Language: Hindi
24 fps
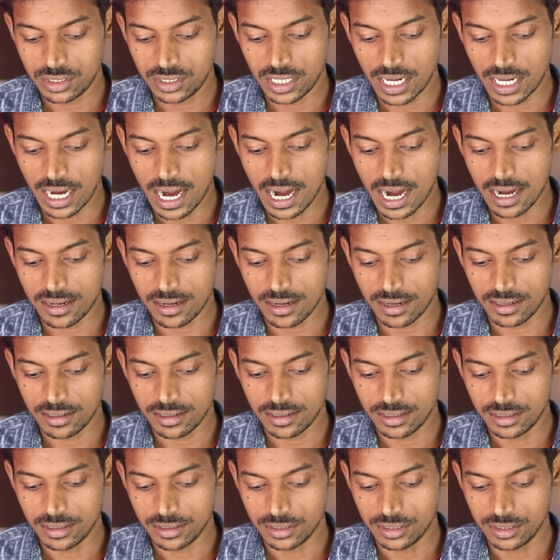चैट
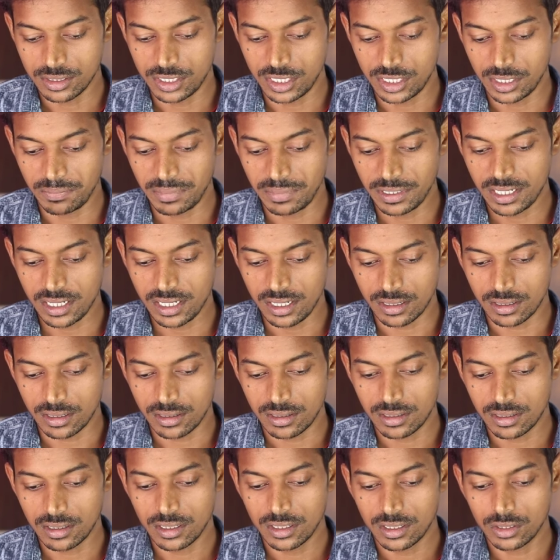जीपीटी
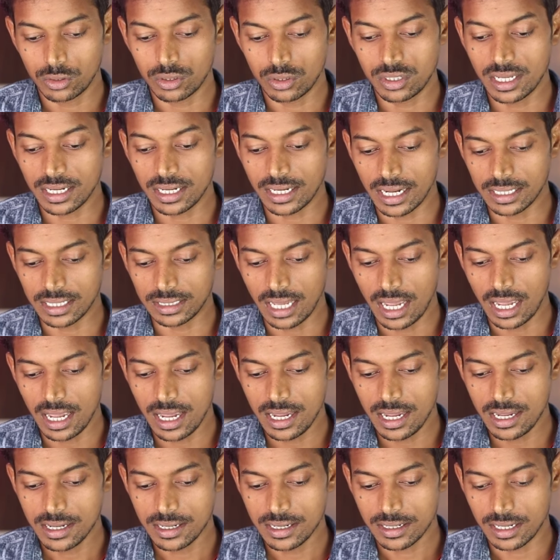तो ये कहता
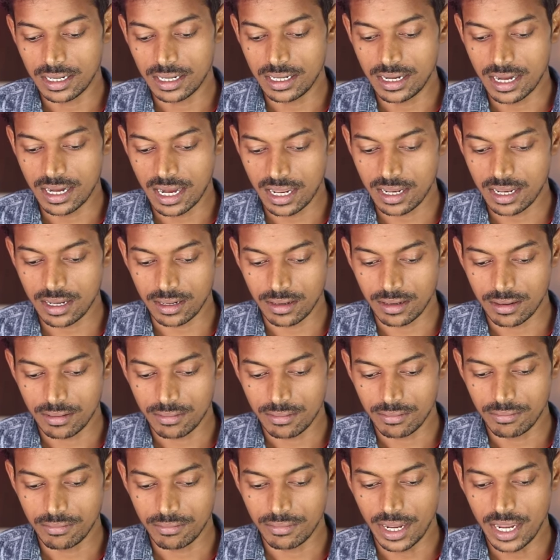है कि नहीं
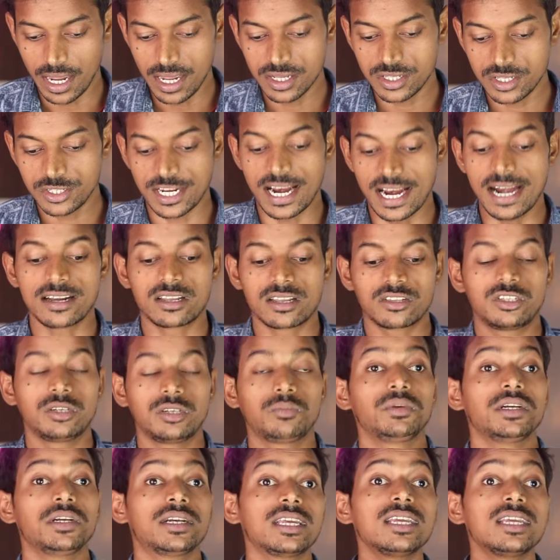मैं चैट
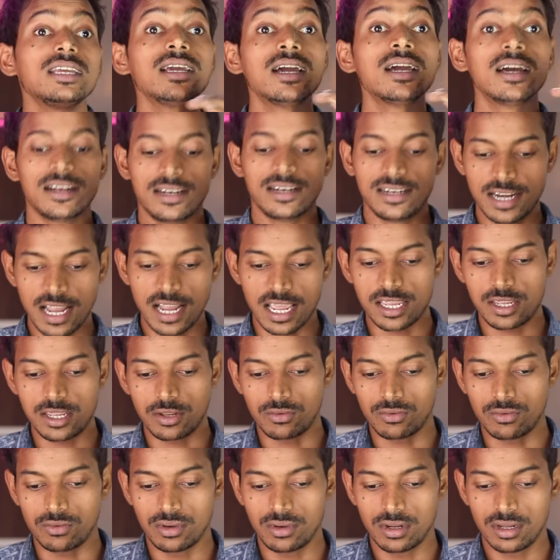जीपीटी
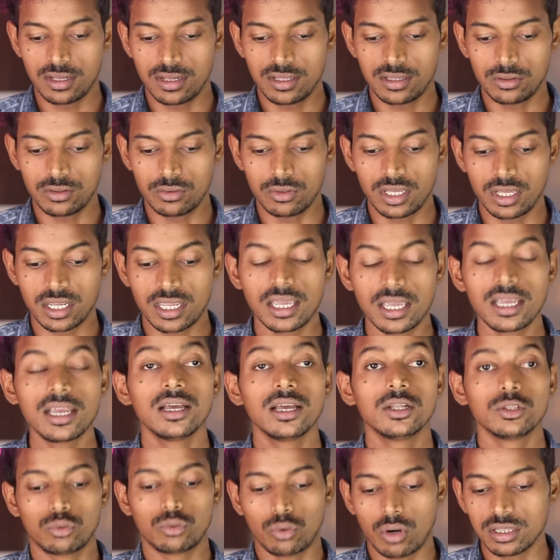नहीं हूँ तो देखिए
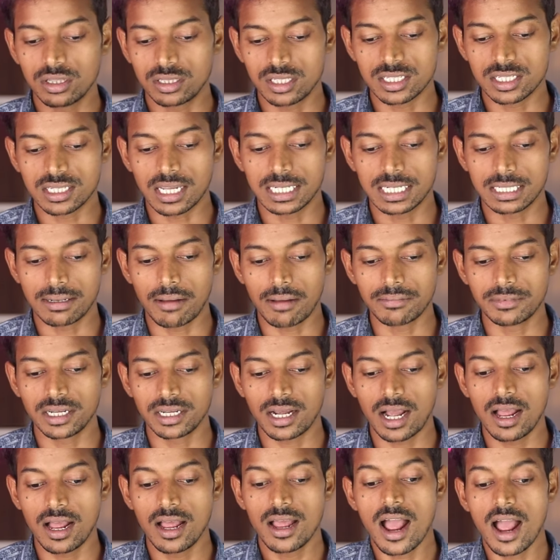तुरंत इसका जवाब
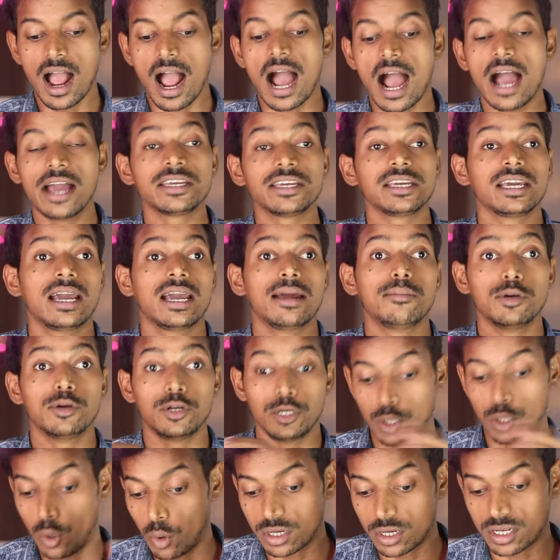देगा आई एम
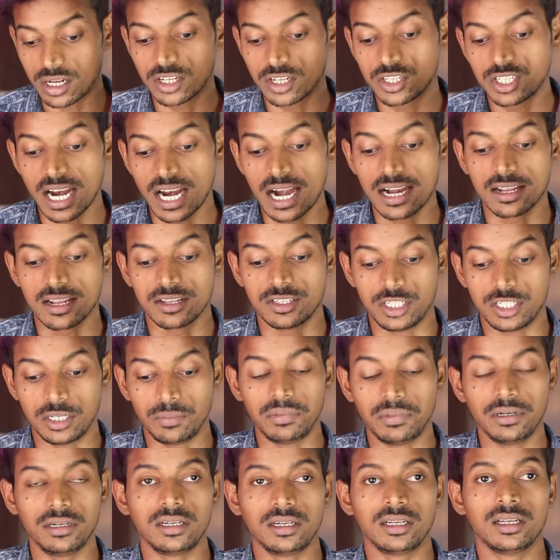नॉट चैट
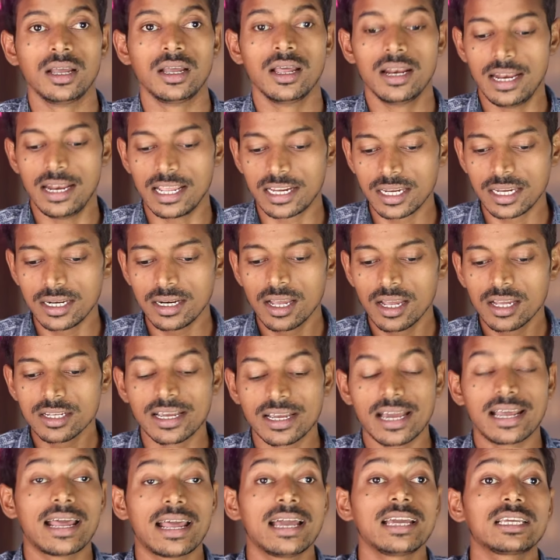जीपीटी लेकिन
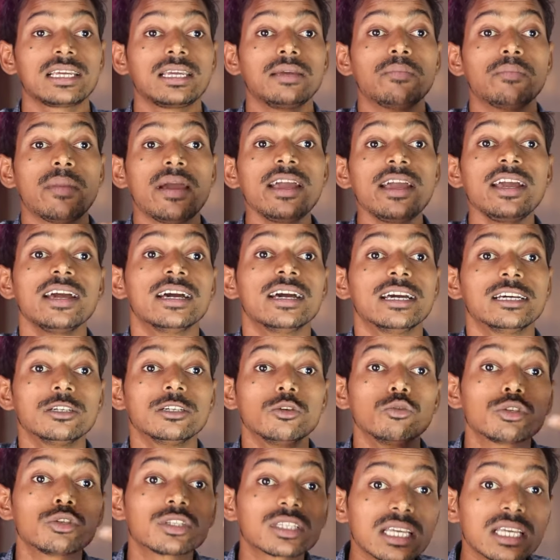कह रहा है कि मैं
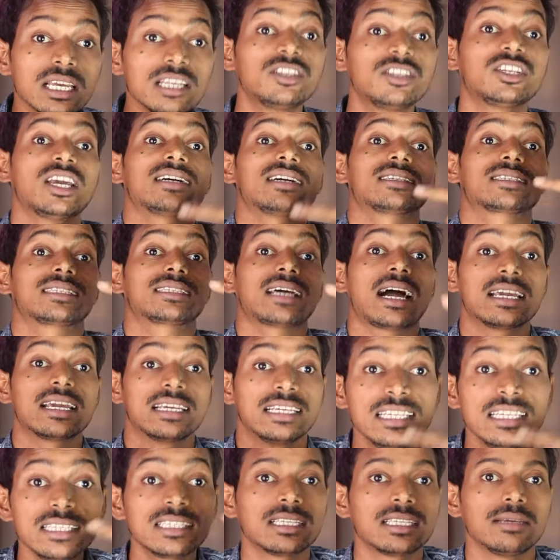उसके जैसा
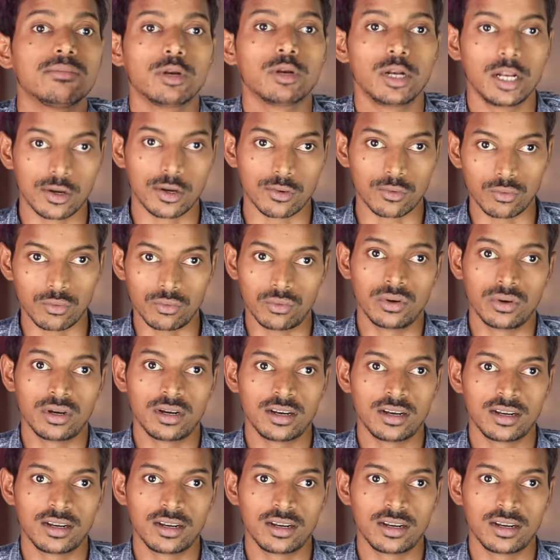ही सिमिलर हूँ